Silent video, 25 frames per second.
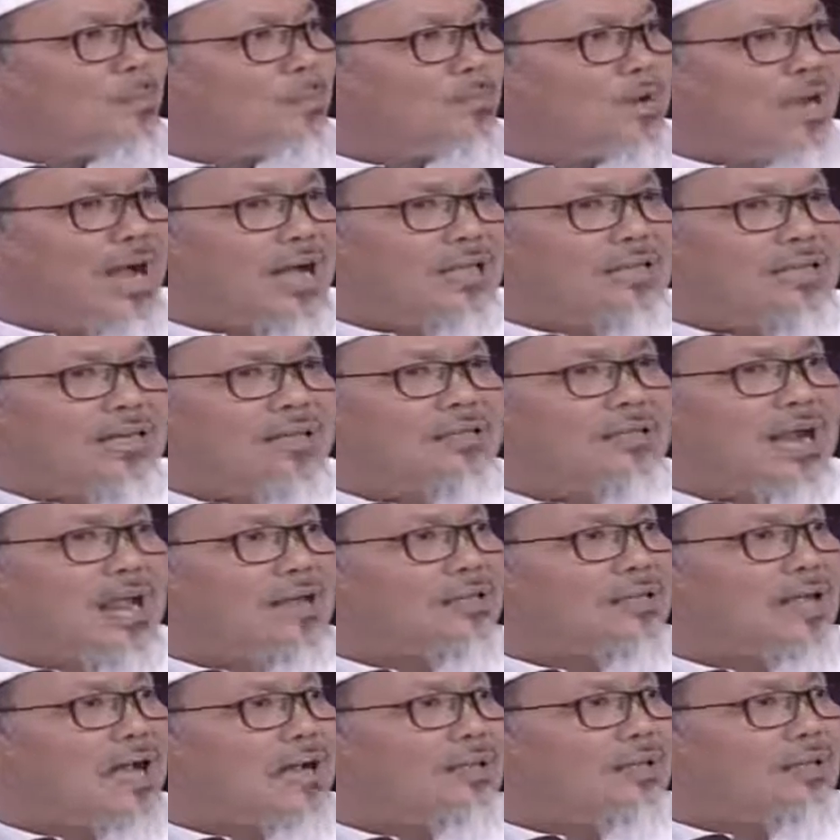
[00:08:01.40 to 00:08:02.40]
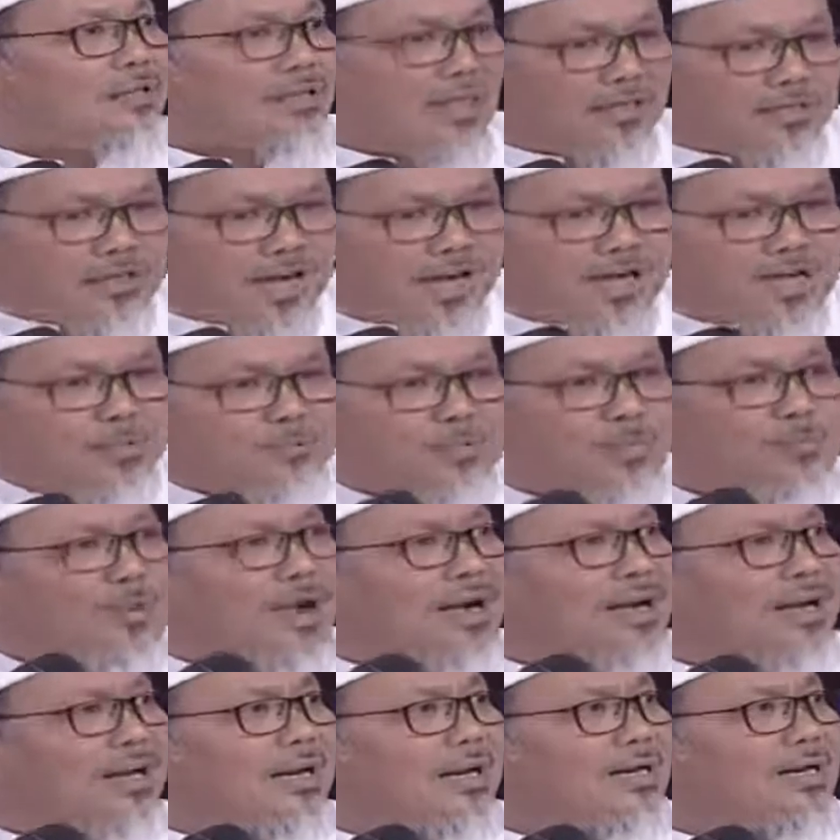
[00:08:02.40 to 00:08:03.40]
Di Aceh Selatan terjadi
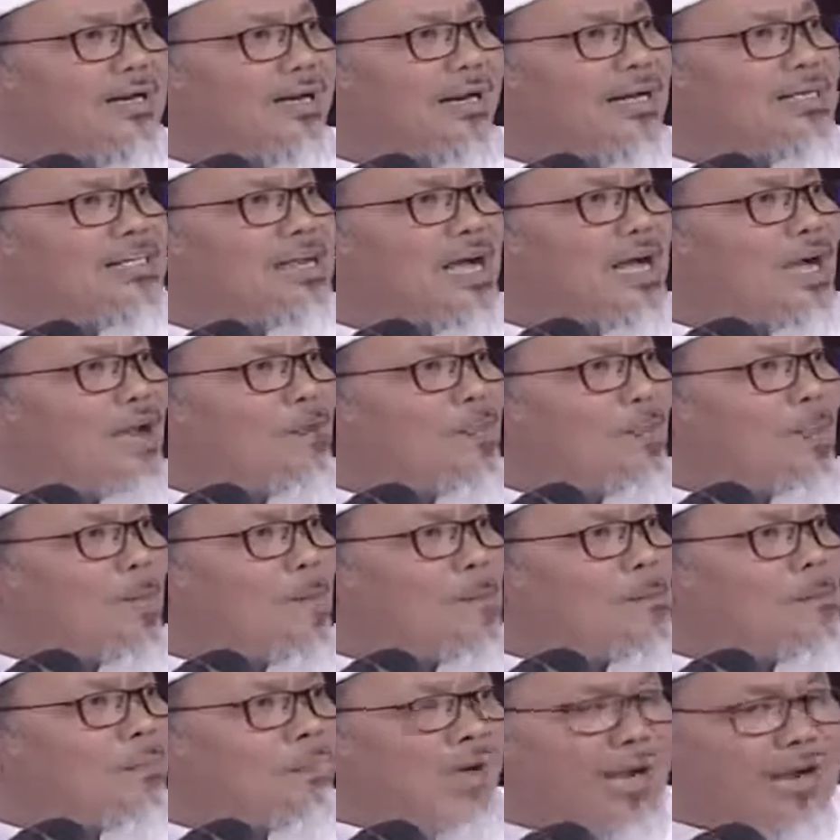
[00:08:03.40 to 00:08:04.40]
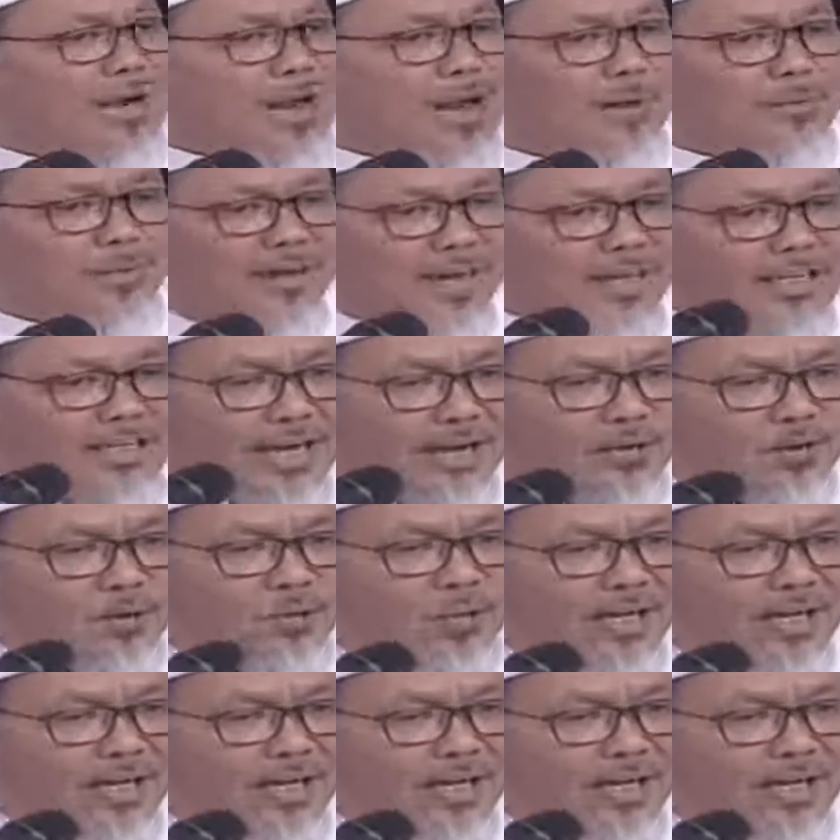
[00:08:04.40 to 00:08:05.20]
pembakaran gereja. Karena gereja itu